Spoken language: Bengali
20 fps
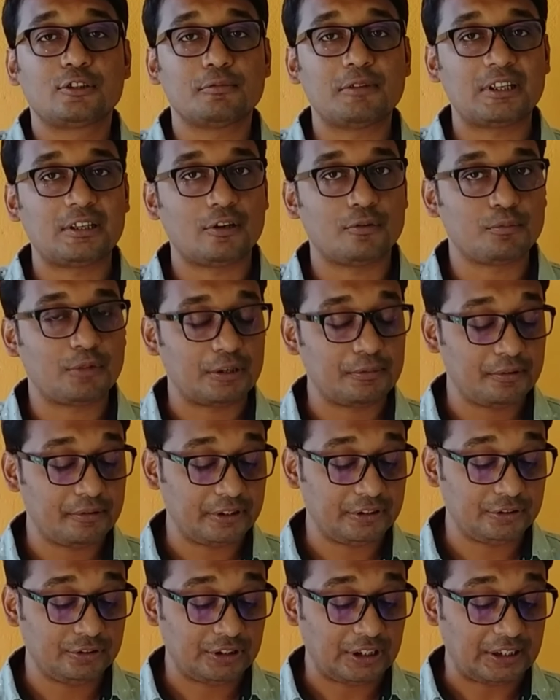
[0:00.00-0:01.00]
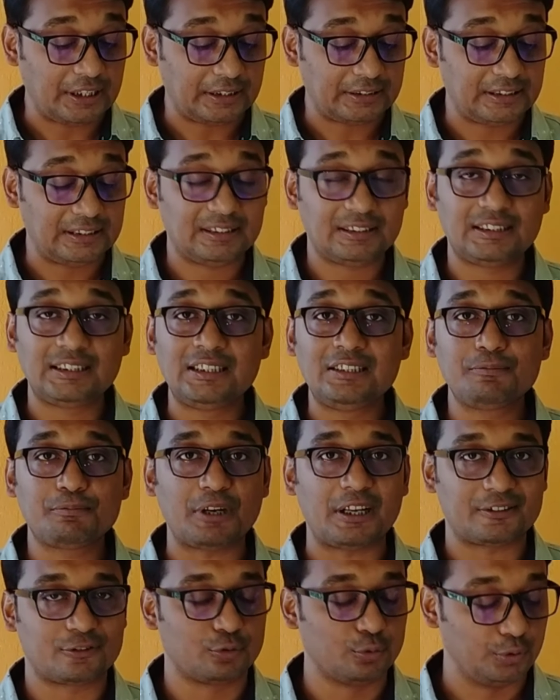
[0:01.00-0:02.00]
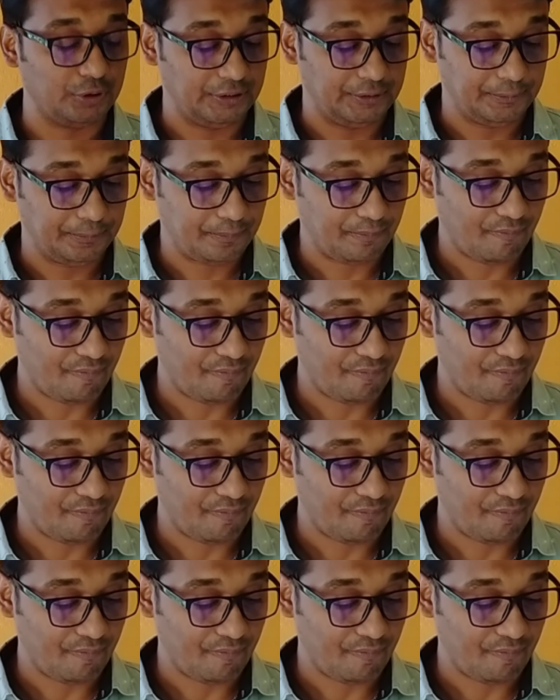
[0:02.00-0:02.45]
তোমার নম্বর বিভাজনটা থাকছে তিন প্লাস দুই